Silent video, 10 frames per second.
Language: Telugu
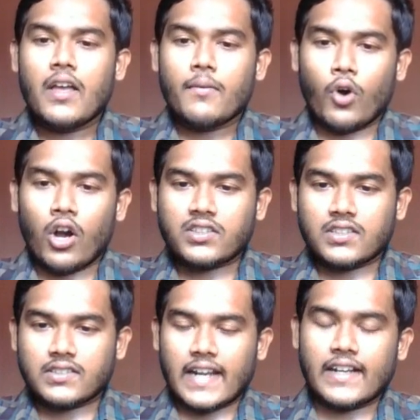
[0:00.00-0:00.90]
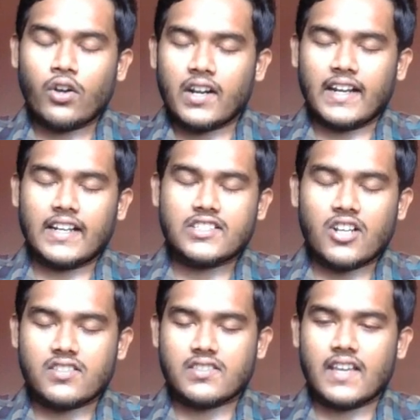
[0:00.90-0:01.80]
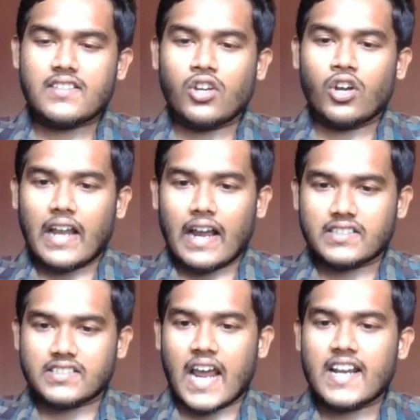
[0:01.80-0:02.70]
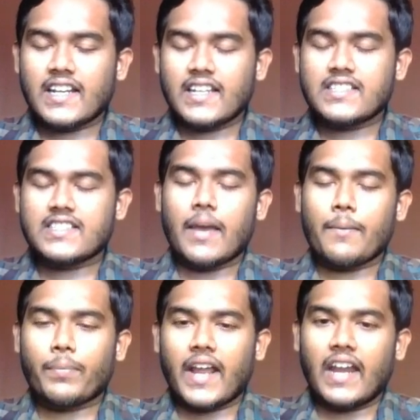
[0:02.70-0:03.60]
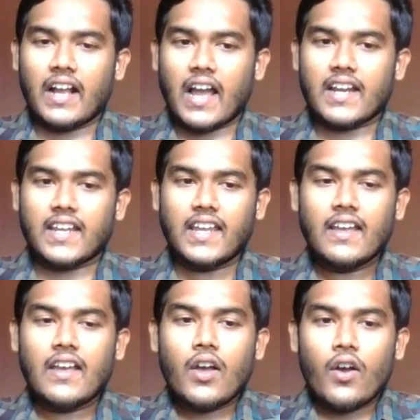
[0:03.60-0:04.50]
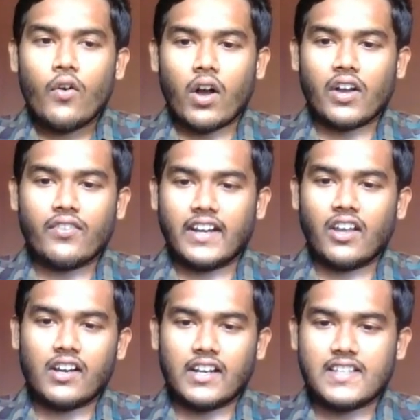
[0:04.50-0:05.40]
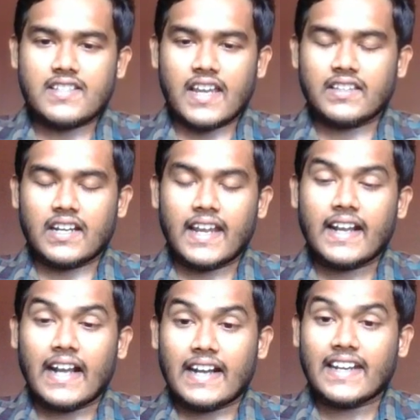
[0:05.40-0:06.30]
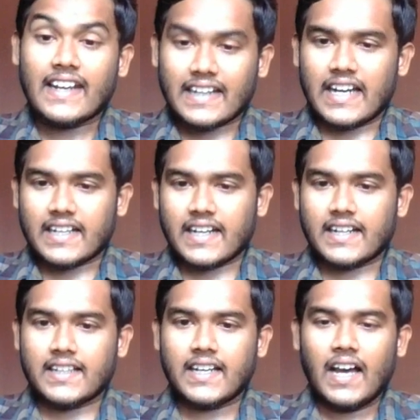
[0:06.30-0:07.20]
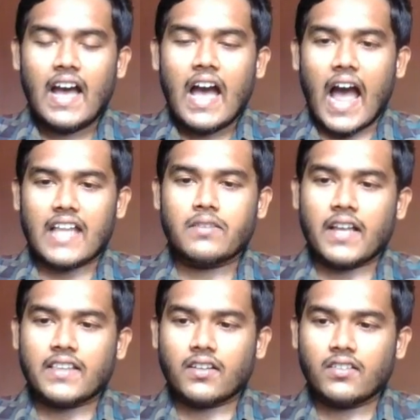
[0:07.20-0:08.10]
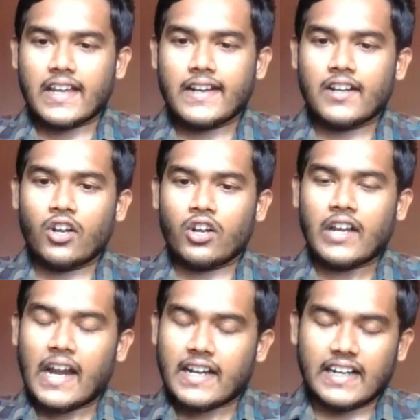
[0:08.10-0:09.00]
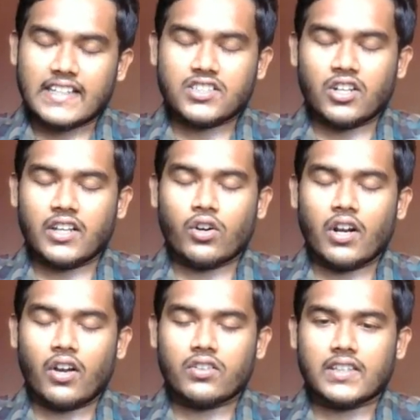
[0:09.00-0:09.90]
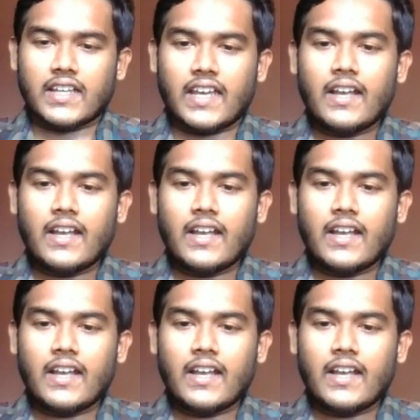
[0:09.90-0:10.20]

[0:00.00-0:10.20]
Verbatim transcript: బోత్ తెలుగు అండ్ ఇంగ్లీష్లో వస్తాయి సో నా ఛానల్ నుంచి ఎప్పుడైనా కానీ ఒక వీడియో రిలీజ్ అయిందంటే కంటెంట్ రిలేటెడ్ అది మాత్రం తెలుగులోని అండ్ ఇంగ్లీష్లోని కూడా ఉంటుంది